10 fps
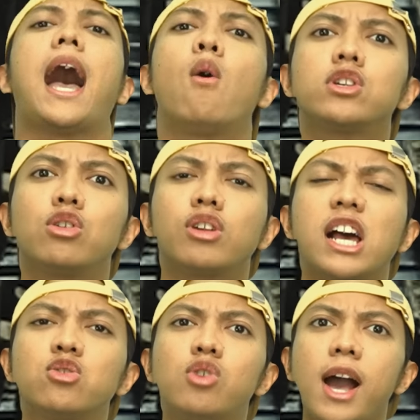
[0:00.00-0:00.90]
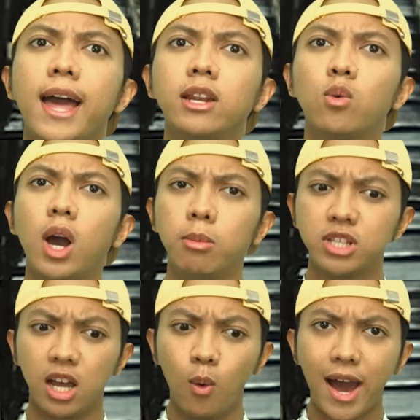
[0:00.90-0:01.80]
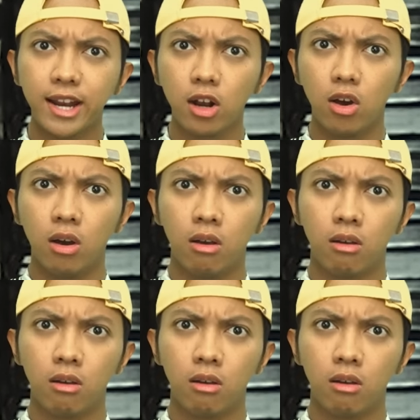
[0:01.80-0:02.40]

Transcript: awas lo kerasukan, gue gak bisa ngeluarin lo